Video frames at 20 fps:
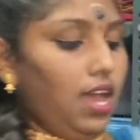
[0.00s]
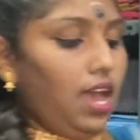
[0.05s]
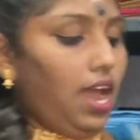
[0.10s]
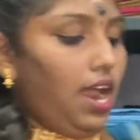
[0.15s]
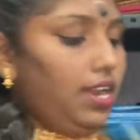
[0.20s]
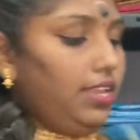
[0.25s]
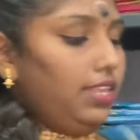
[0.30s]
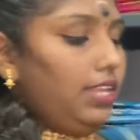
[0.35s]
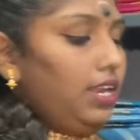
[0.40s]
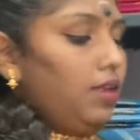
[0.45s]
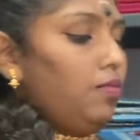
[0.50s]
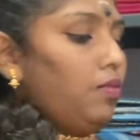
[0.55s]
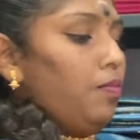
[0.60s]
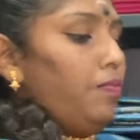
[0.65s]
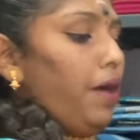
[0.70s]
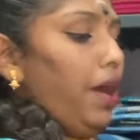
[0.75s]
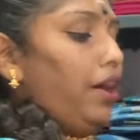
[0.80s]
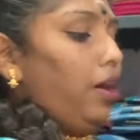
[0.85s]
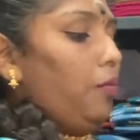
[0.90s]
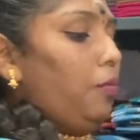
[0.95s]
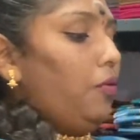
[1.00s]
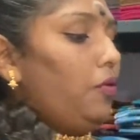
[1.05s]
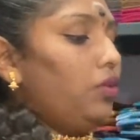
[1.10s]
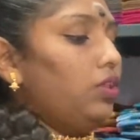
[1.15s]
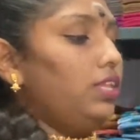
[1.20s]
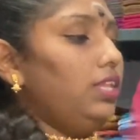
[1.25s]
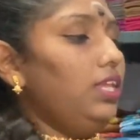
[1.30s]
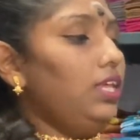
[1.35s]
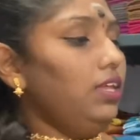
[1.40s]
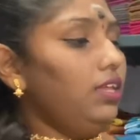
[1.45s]
அடுத்து நம்ம பார்க்க
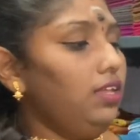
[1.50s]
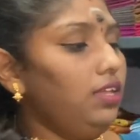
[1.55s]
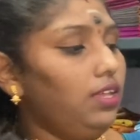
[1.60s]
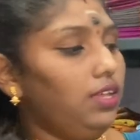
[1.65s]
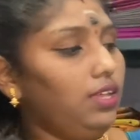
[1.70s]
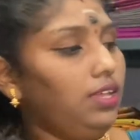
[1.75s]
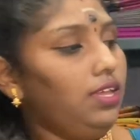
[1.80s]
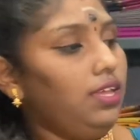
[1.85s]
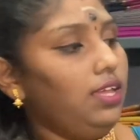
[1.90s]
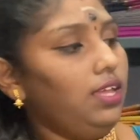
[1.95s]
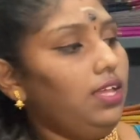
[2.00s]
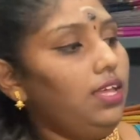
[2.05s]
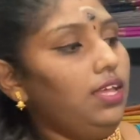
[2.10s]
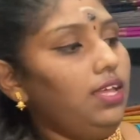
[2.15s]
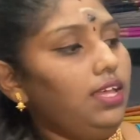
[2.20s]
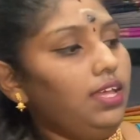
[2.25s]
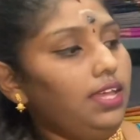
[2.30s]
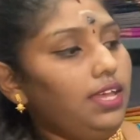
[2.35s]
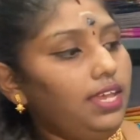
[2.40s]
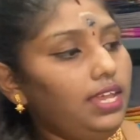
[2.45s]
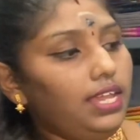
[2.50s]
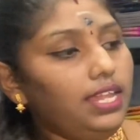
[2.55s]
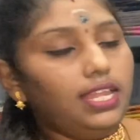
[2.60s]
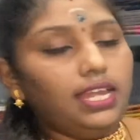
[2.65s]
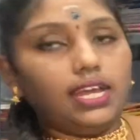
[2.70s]
போகிறது இந்த